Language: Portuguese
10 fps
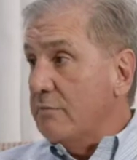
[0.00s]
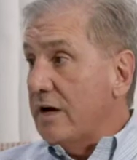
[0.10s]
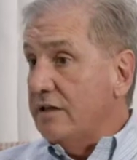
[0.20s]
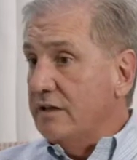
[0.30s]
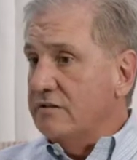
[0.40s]

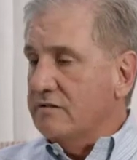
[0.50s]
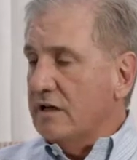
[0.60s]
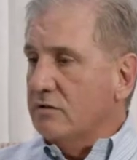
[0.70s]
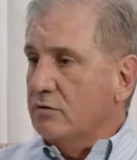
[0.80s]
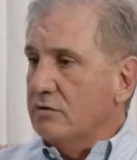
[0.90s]

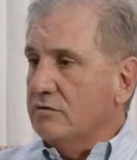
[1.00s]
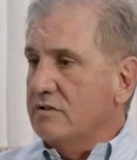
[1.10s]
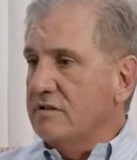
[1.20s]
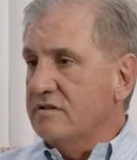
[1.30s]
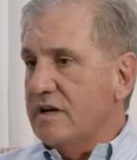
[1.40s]
magnetizador,
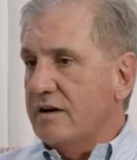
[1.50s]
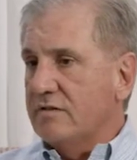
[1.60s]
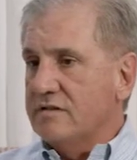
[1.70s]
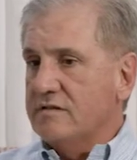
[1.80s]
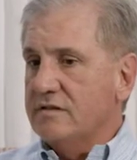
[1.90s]

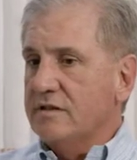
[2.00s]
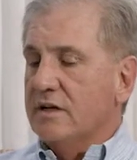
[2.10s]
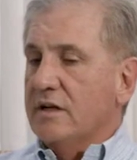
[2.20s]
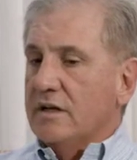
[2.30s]
utilizava-se